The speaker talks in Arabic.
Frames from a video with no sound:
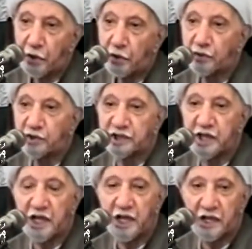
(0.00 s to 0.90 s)

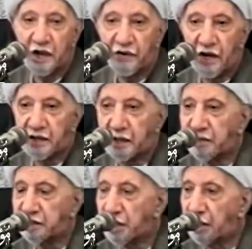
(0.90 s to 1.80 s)
والسيده
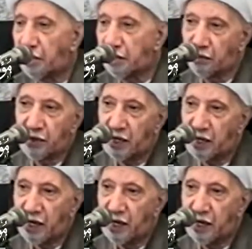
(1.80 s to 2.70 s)
فاطمه صلوات
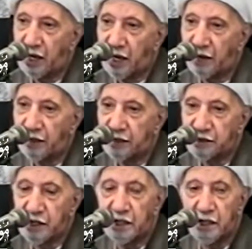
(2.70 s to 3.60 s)
الله عليها
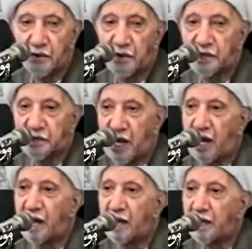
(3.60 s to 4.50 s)
سيده
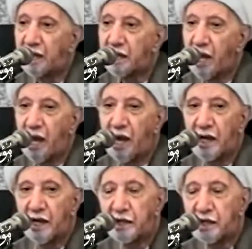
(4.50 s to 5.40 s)
النساء
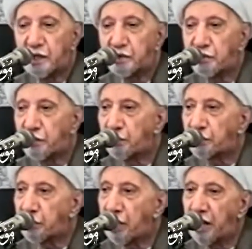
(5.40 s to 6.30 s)
كانت تزور
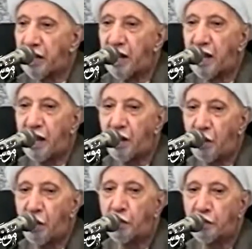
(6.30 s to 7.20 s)
شهداء
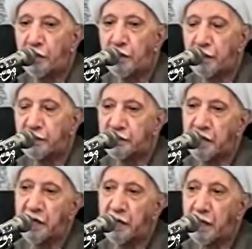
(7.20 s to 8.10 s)
احد
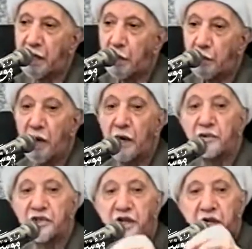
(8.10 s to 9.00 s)
زين
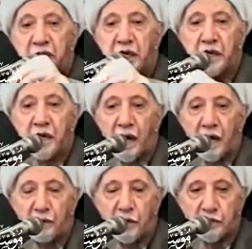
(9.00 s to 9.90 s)
والمسلمين
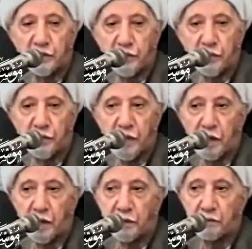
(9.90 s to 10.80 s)
كانوا
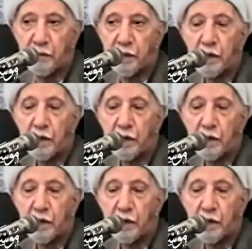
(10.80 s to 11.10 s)
يزورونهم